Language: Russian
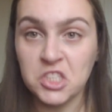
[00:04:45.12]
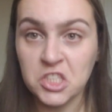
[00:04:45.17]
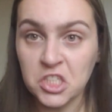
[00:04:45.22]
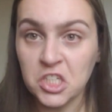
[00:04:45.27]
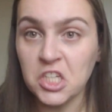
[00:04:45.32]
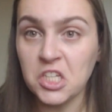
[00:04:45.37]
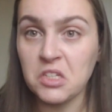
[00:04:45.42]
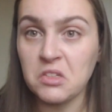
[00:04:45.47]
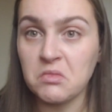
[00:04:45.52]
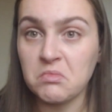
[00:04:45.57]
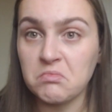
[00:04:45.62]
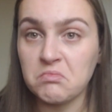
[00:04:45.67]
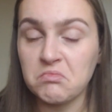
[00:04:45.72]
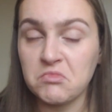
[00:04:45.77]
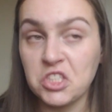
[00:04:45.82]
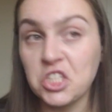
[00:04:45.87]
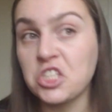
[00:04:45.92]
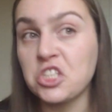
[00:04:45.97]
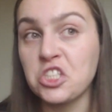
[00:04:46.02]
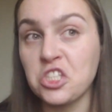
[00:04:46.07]
три,
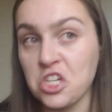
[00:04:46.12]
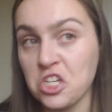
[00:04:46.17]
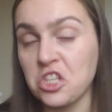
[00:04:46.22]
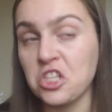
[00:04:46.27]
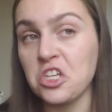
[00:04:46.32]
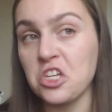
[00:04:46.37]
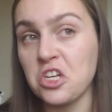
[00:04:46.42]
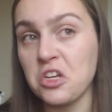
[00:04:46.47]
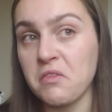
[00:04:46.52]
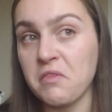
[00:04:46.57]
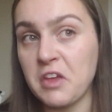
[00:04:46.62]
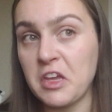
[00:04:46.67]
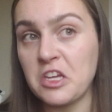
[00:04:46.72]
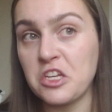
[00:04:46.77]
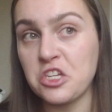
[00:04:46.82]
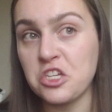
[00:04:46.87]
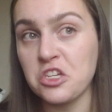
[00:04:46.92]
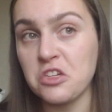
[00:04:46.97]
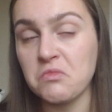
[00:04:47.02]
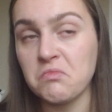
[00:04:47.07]
четыре
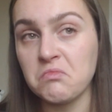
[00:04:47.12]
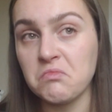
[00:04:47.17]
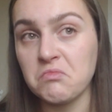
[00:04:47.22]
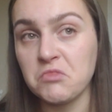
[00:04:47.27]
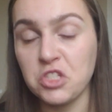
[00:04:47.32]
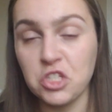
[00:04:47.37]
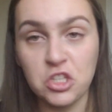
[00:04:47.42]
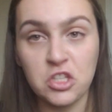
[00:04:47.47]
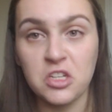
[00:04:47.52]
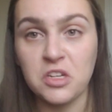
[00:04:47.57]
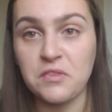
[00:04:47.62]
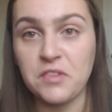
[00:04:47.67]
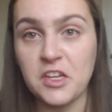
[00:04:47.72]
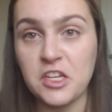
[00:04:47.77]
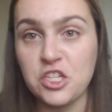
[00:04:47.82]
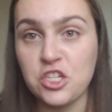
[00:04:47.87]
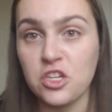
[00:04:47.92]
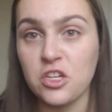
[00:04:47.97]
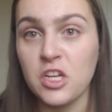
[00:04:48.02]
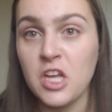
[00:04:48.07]
вещи. Четыре
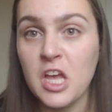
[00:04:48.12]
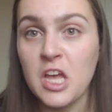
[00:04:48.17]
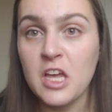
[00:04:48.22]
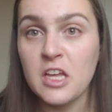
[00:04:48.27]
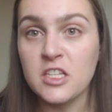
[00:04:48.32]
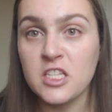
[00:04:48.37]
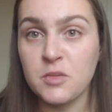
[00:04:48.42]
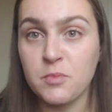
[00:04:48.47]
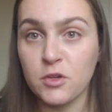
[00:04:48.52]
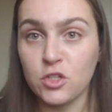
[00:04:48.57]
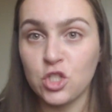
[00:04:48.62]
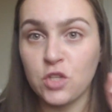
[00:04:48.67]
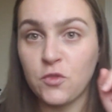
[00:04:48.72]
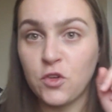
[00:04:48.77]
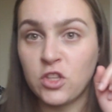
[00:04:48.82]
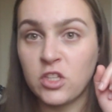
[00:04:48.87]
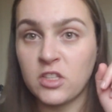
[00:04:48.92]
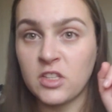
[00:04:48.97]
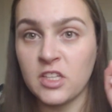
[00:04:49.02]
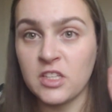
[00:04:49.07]
вещи. Типа, что
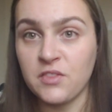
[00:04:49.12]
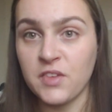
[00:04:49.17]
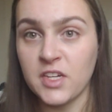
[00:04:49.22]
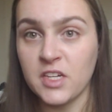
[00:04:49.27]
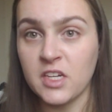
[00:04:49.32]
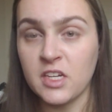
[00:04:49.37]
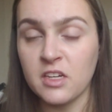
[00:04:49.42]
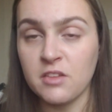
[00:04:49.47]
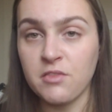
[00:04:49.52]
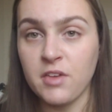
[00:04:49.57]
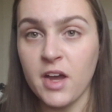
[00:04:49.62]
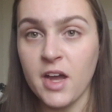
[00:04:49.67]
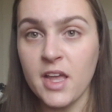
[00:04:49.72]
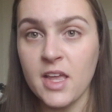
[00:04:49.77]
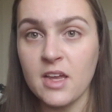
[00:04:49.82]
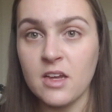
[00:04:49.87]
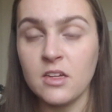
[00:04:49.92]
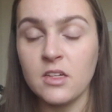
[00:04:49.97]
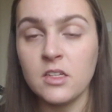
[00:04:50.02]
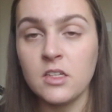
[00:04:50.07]
вот эта дверь
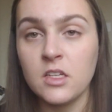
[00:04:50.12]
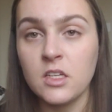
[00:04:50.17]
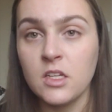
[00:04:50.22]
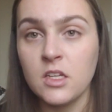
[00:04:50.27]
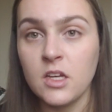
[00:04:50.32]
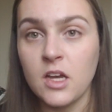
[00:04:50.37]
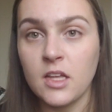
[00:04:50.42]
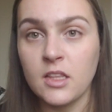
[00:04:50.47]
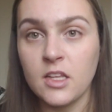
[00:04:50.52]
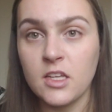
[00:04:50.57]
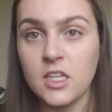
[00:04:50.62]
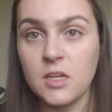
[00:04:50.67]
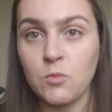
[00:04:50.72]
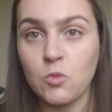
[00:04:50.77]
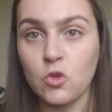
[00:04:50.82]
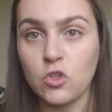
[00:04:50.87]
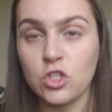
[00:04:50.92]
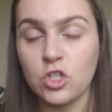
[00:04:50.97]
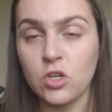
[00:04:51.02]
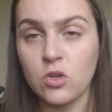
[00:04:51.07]
кривая, она
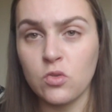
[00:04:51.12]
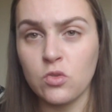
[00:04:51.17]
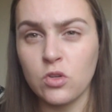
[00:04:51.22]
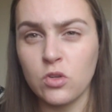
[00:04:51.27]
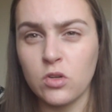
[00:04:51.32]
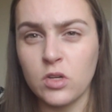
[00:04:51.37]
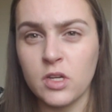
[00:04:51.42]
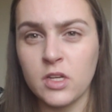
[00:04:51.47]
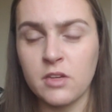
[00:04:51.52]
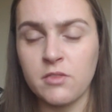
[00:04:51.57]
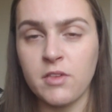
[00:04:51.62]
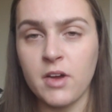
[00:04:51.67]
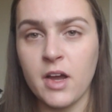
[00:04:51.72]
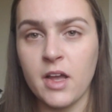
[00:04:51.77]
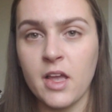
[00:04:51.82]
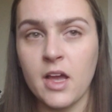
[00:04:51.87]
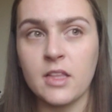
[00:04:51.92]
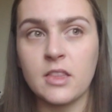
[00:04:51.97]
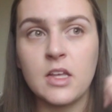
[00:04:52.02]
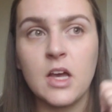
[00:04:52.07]
немножко у нее
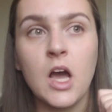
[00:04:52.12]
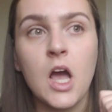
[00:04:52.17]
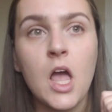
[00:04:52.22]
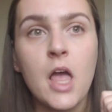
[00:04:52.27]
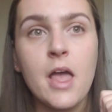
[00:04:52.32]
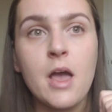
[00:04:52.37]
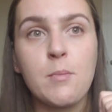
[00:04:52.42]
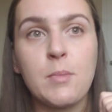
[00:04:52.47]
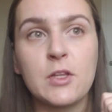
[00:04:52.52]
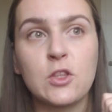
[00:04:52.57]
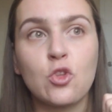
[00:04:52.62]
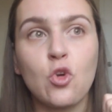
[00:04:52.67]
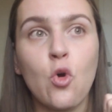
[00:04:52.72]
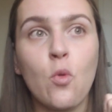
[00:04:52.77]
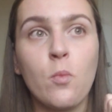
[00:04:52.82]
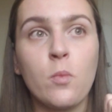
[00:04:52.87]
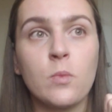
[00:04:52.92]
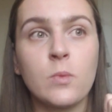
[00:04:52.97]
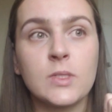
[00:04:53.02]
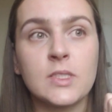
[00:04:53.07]
кривая, она.
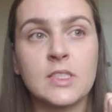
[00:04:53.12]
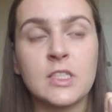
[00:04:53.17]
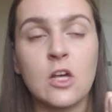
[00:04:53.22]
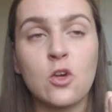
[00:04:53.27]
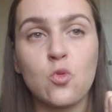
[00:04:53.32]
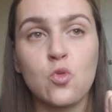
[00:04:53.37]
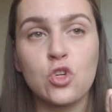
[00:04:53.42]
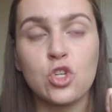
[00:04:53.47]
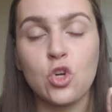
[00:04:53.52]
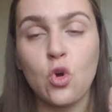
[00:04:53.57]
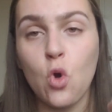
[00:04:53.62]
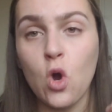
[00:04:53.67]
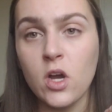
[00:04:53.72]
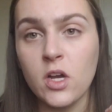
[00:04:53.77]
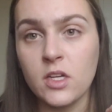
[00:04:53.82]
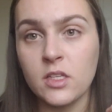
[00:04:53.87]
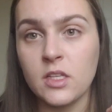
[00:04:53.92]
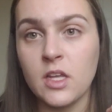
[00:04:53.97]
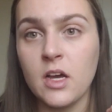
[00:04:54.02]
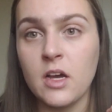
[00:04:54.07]
Потом снаружи
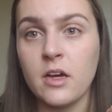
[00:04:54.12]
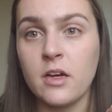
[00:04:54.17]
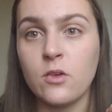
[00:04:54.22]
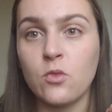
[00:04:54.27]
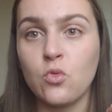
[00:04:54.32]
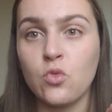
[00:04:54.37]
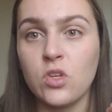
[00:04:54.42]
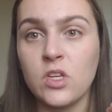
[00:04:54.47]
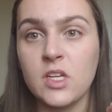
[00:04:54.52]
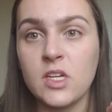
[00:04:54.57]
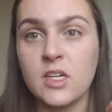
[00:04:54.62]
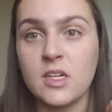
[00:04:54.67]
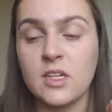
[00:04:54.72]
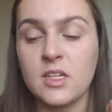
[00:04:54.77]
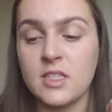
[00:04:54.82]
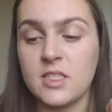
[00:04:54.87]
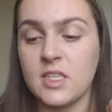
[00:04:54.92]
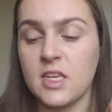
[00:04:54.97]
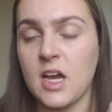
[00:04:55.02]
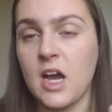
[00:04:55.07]
окна, у них
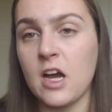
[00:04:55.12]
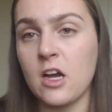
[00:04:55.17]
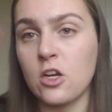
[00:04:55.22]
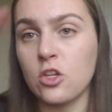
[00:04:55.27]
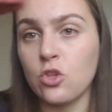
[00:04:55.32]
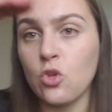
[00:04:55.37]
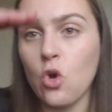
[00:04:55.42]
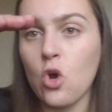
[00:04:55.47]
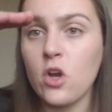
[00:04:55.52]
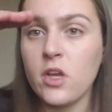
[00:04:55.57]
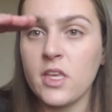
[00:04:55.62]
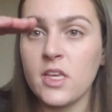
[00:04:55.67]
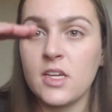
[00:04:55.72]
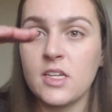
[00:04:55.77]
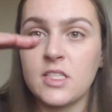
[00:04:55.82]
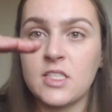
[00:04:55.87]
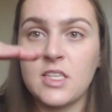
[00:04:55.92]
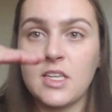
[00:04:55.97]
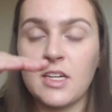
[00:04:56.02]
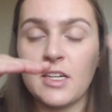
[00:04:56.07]
где окно и
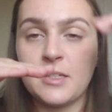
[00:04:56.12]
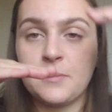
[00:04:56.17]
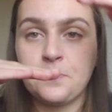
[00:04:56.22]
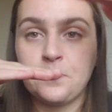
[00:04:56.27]
где